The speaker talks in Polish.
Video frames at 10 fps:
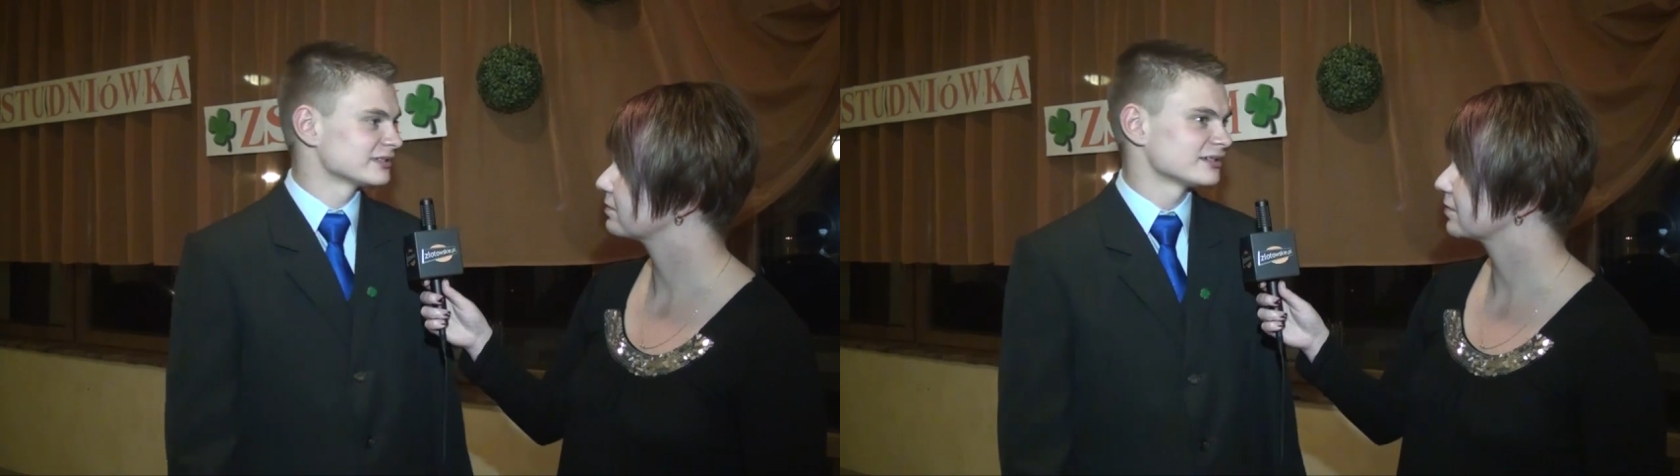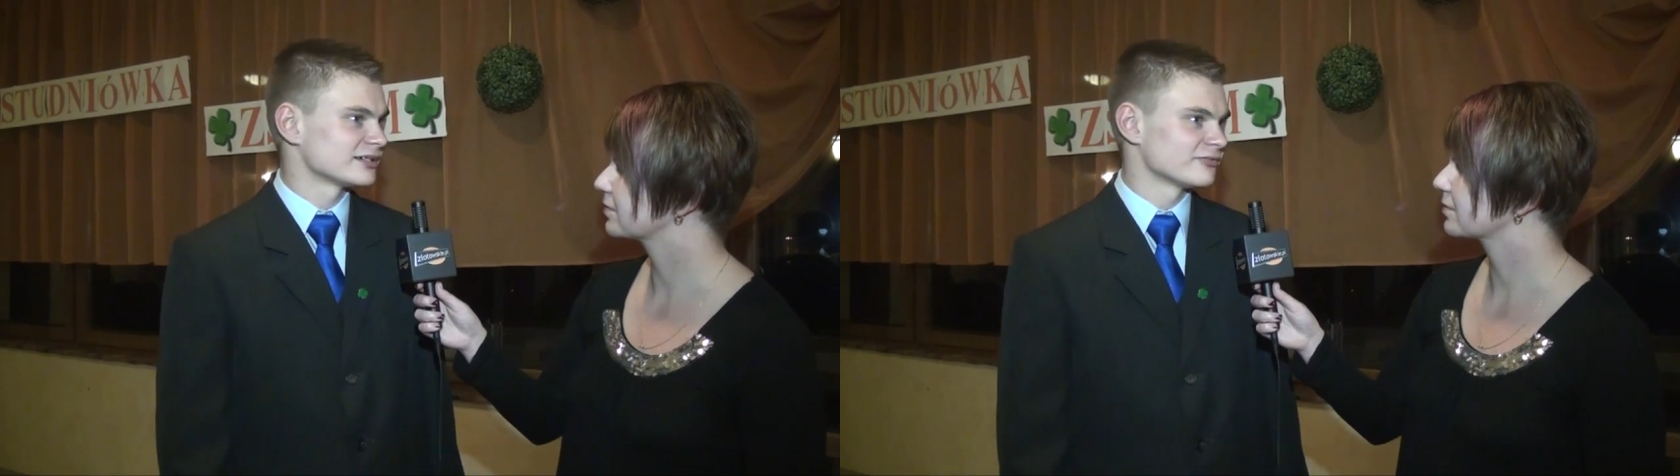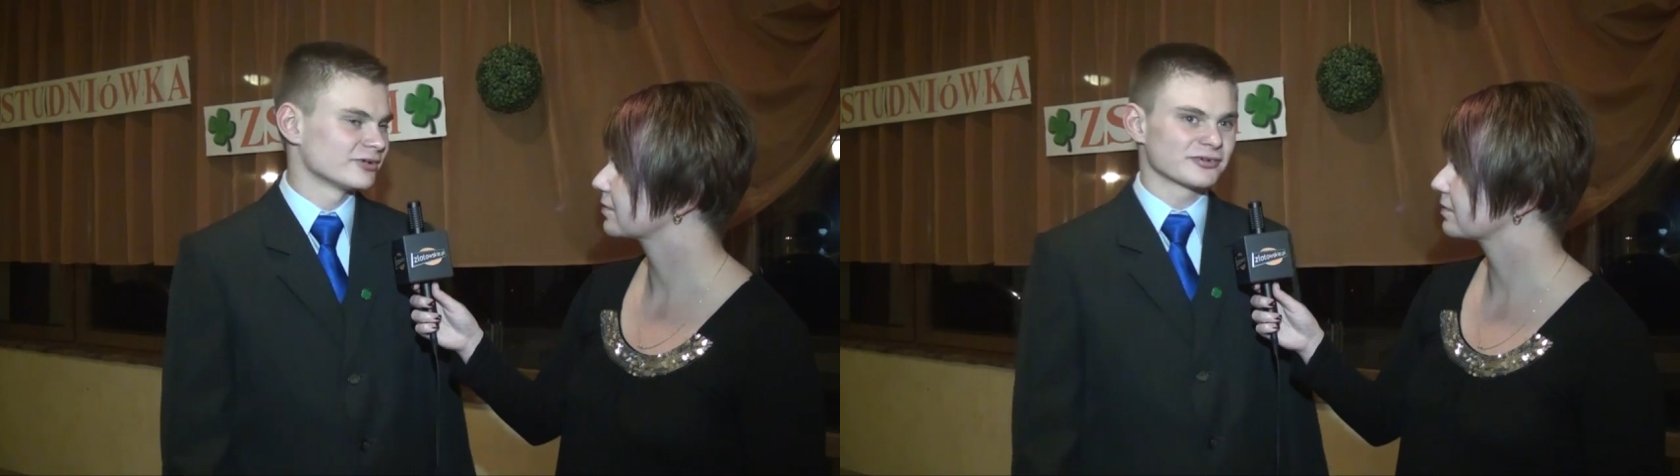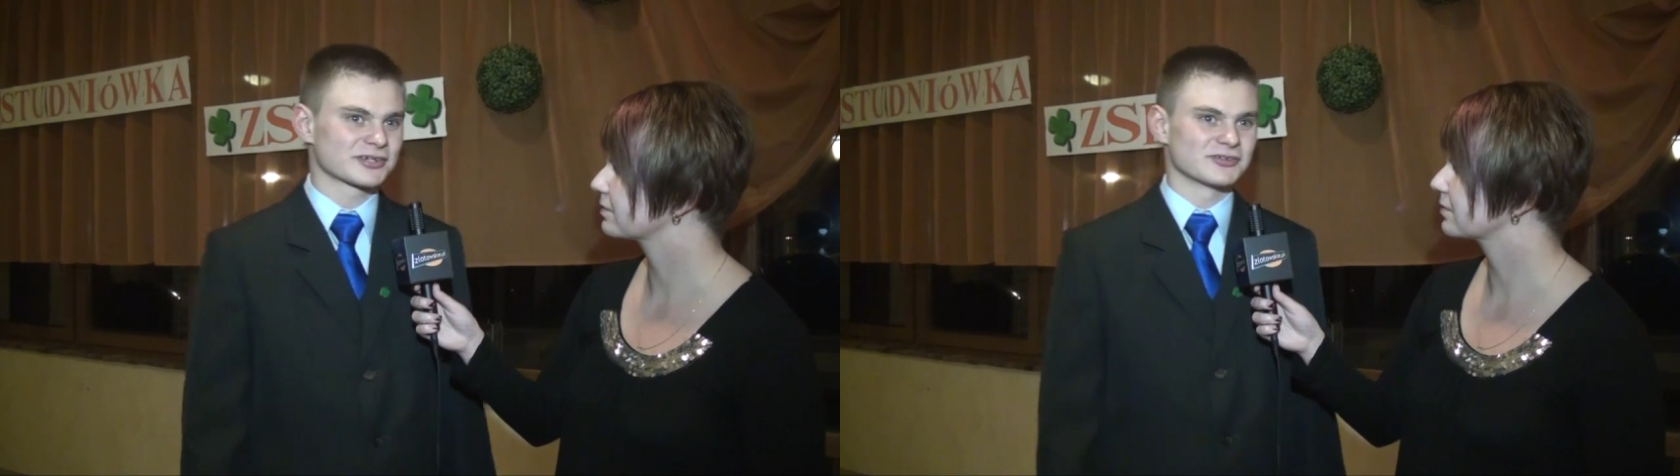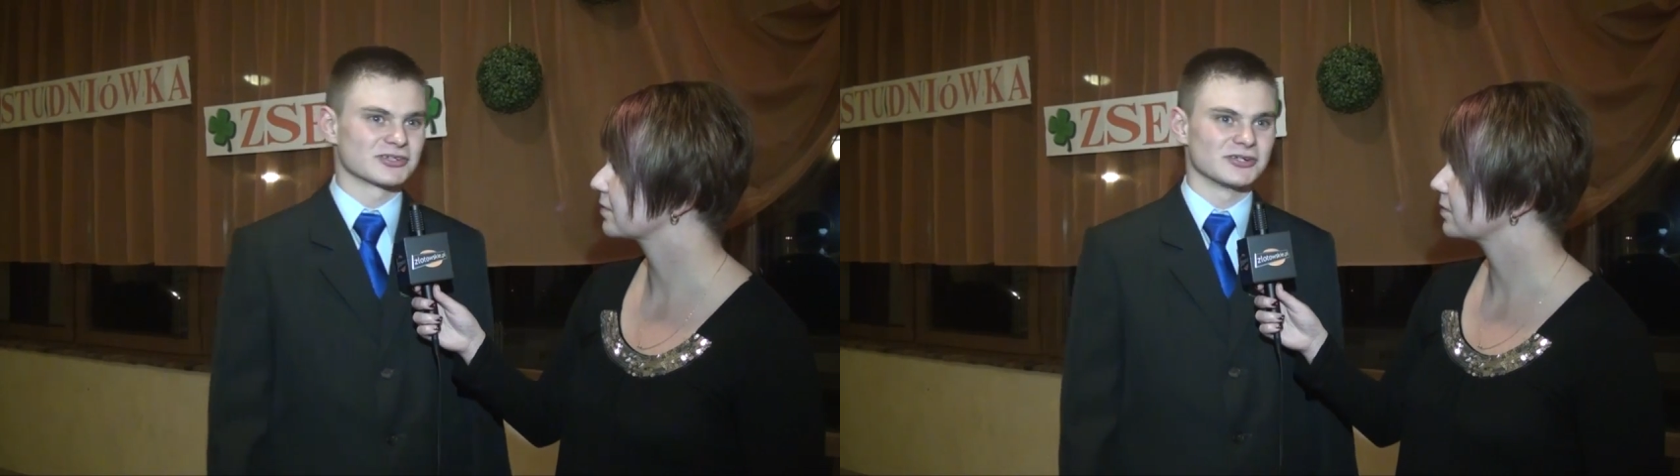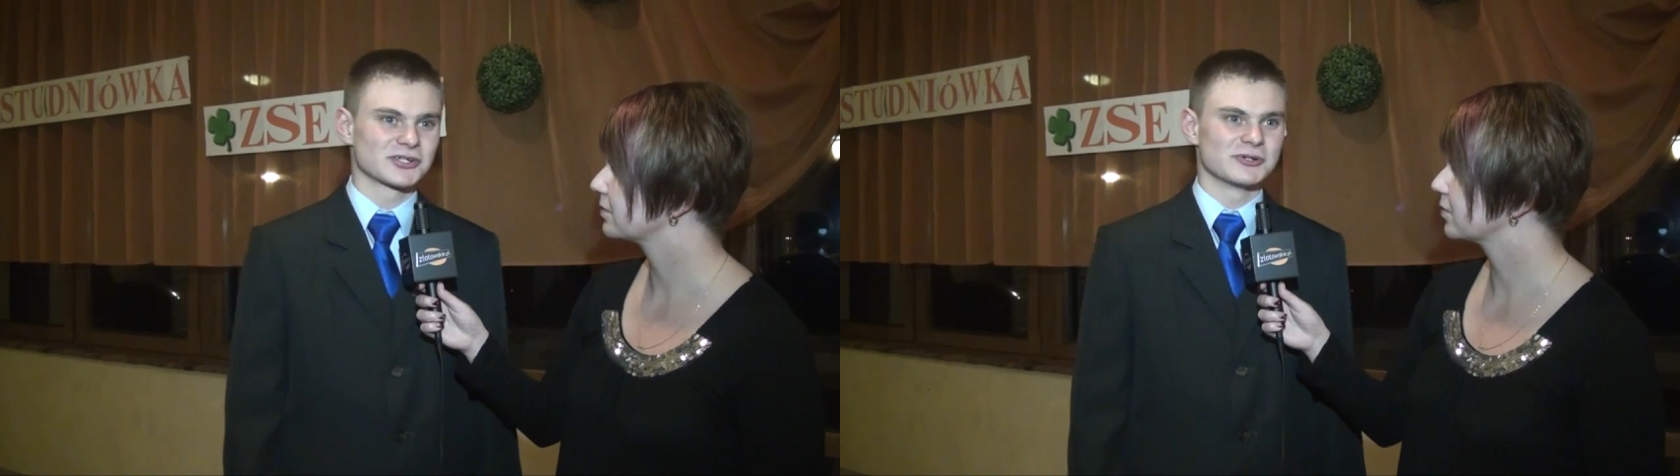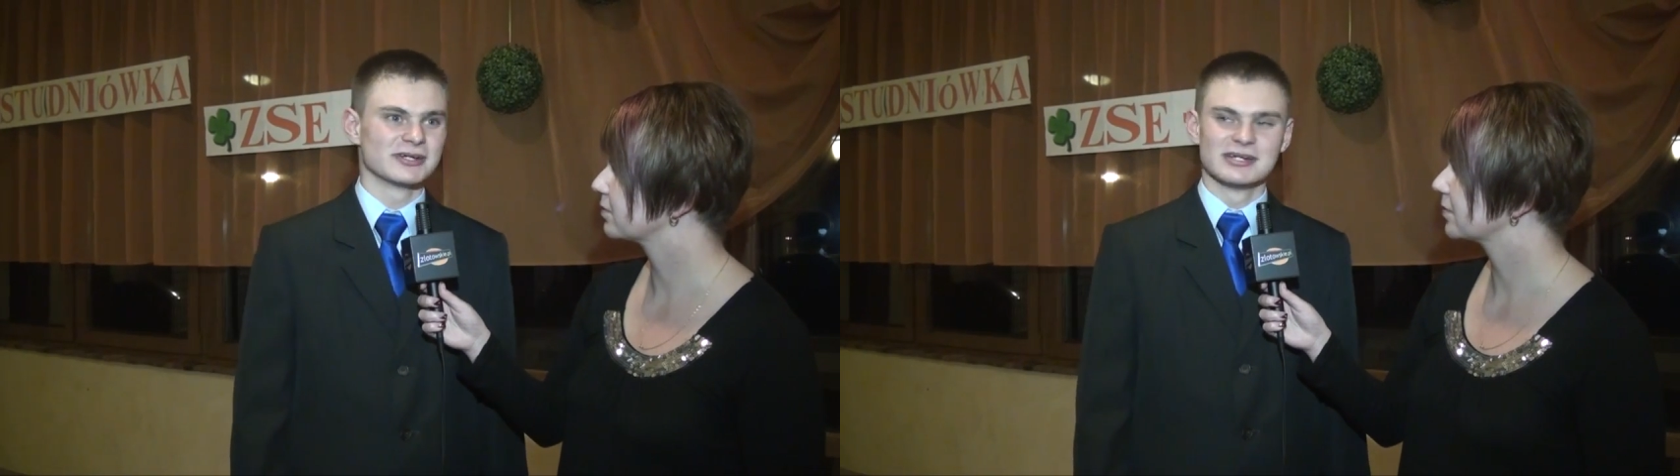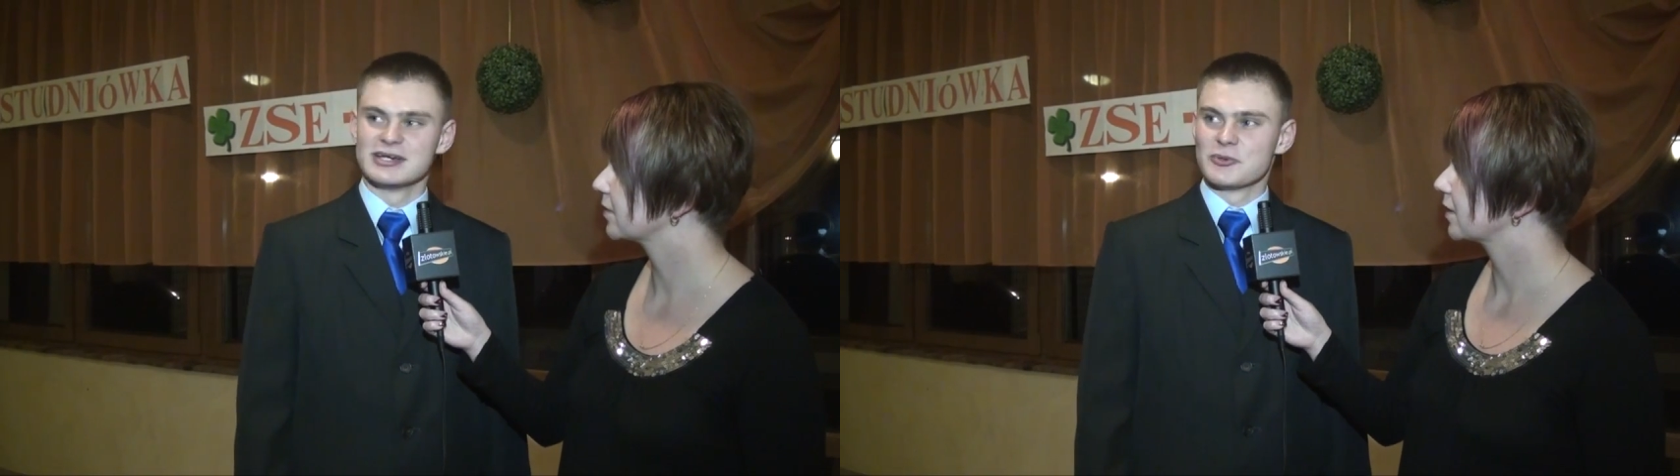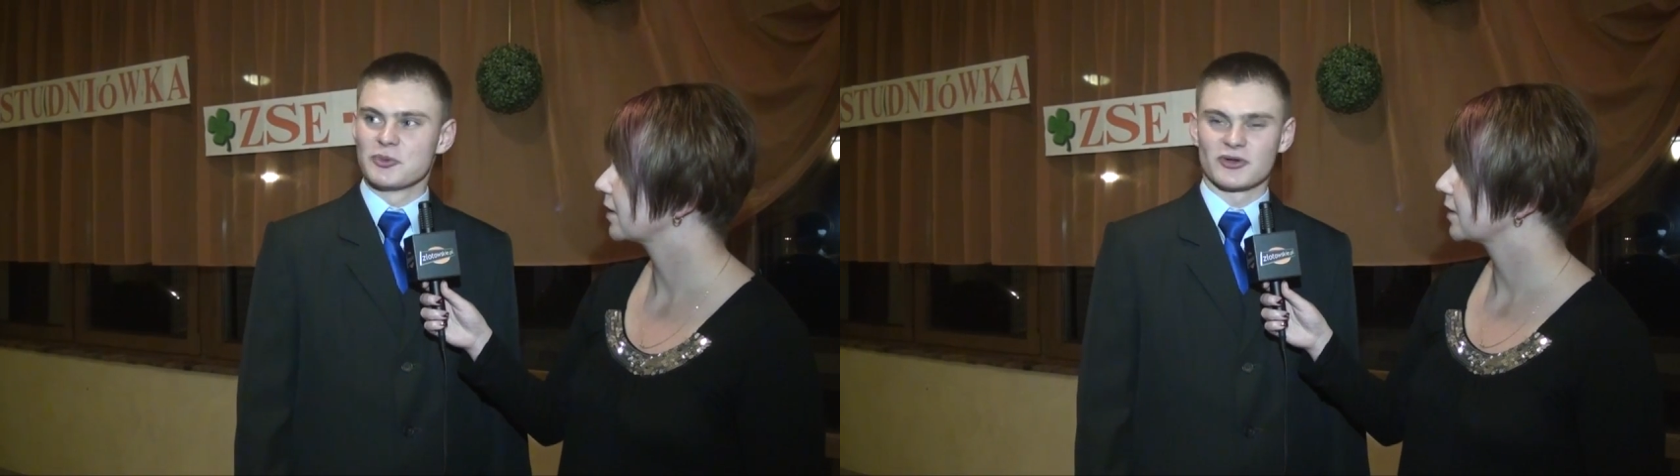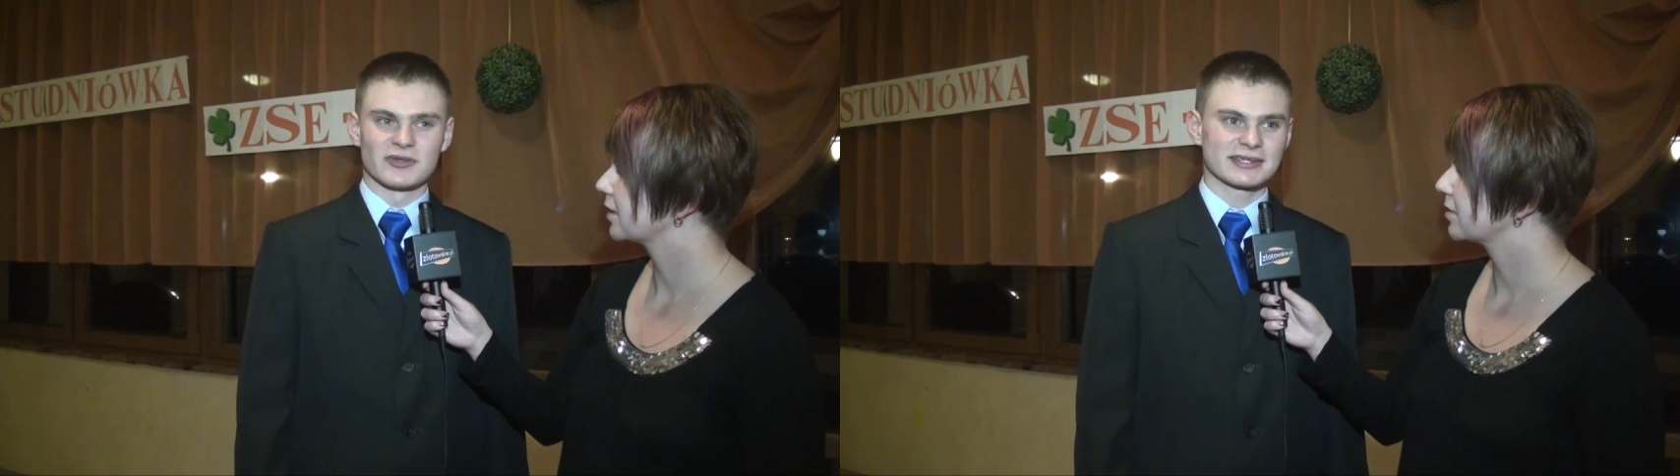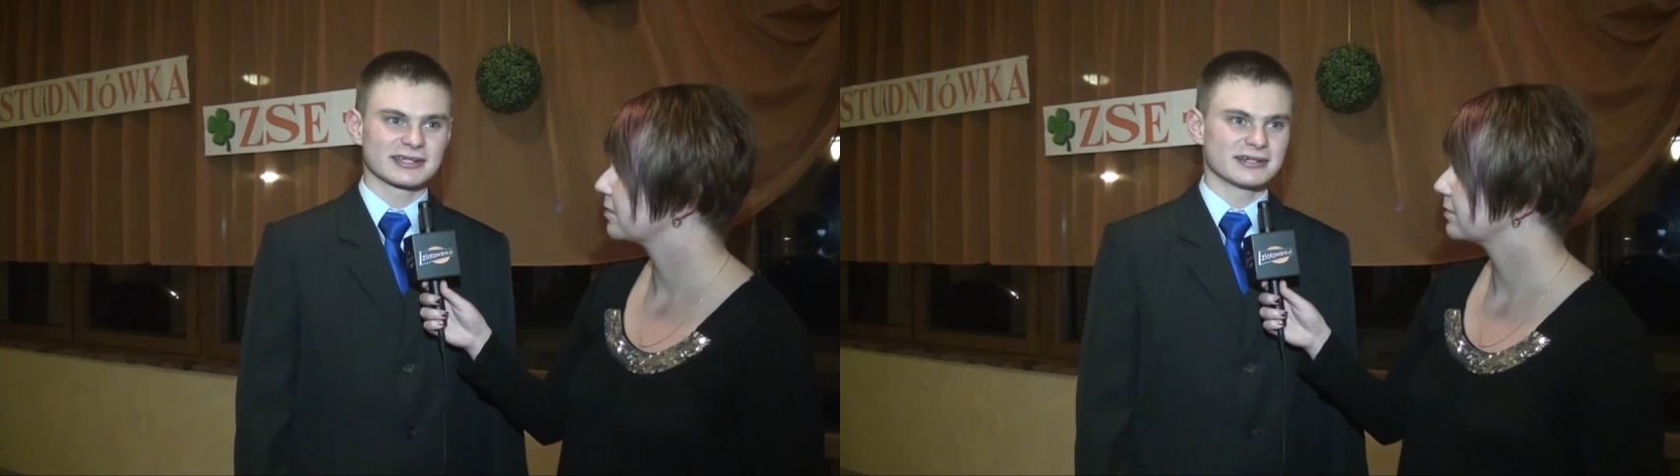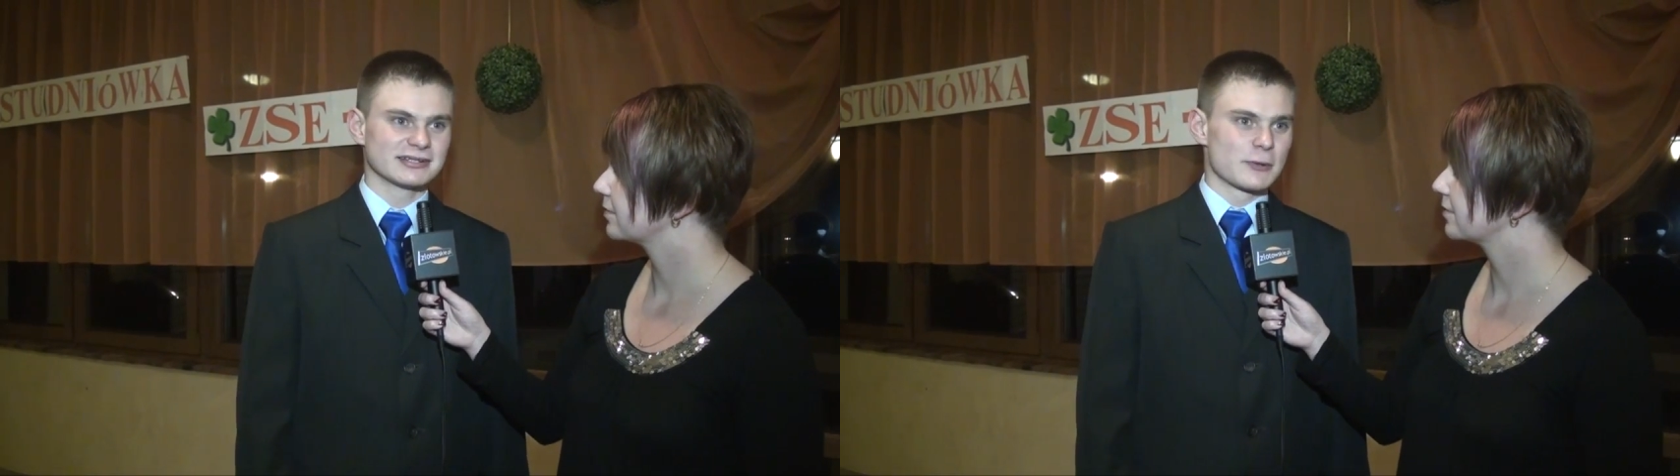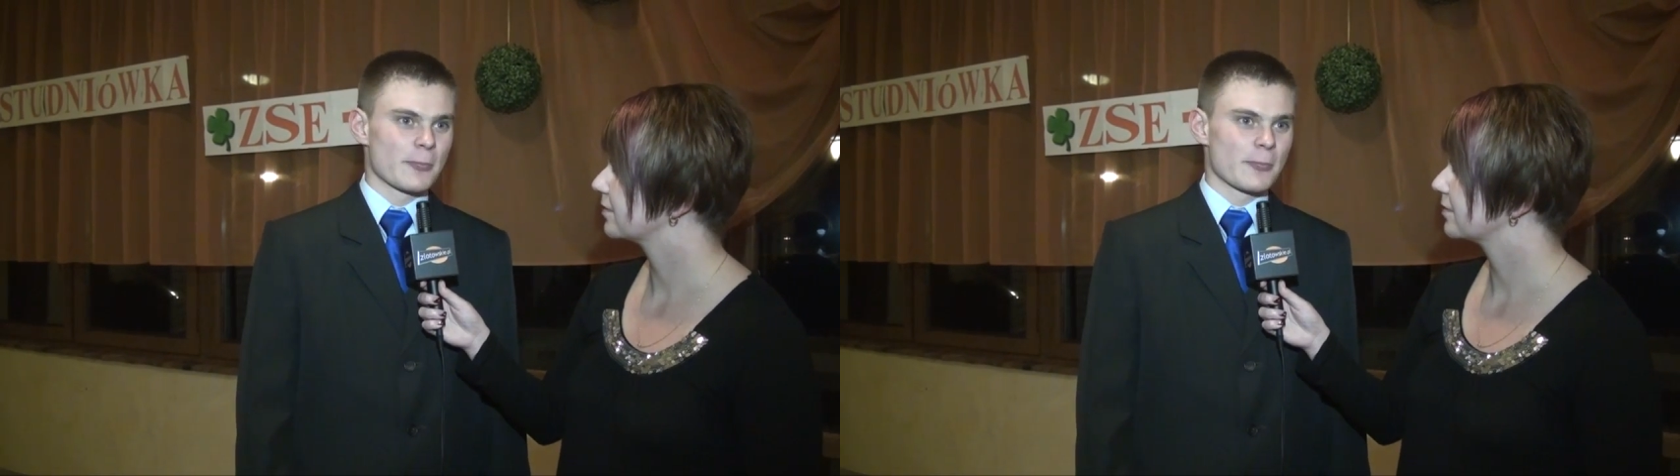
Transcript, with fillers: na WF-ach ćwiczyliśmy poloneza,